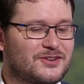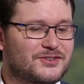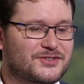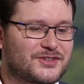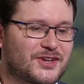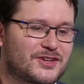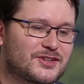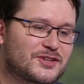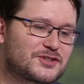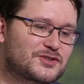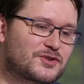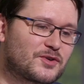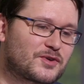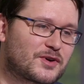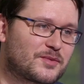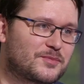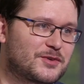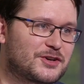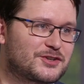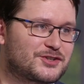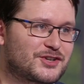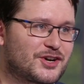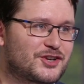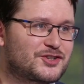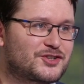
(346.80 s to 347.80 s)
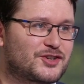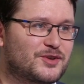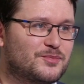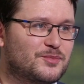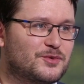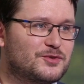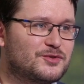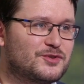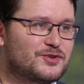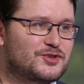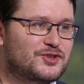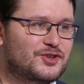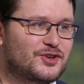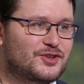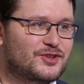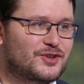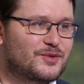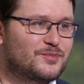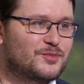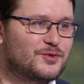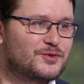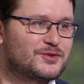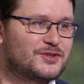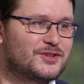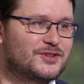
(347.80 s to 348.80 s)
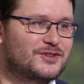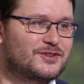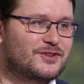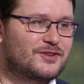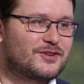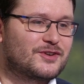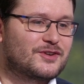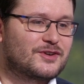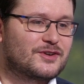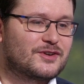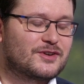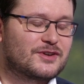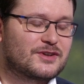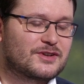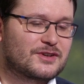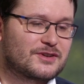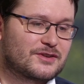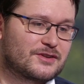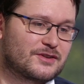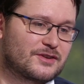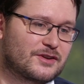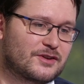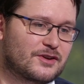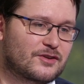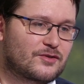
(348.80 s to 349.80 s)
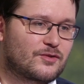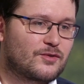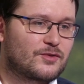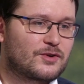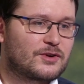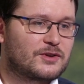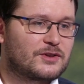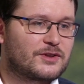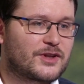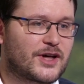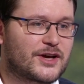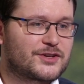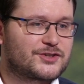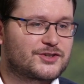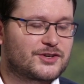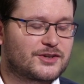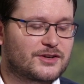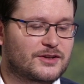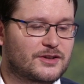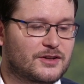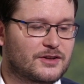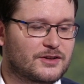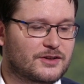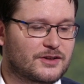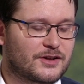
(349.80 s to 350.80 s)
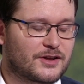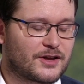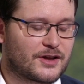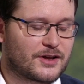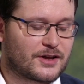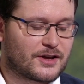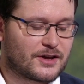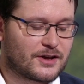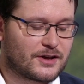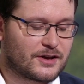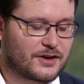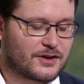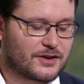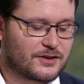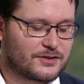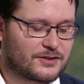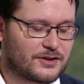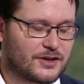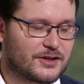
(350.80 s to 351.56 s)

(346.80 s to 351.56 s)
не знаю, насколько ближайшее будущее это будет, но э, Google начал э,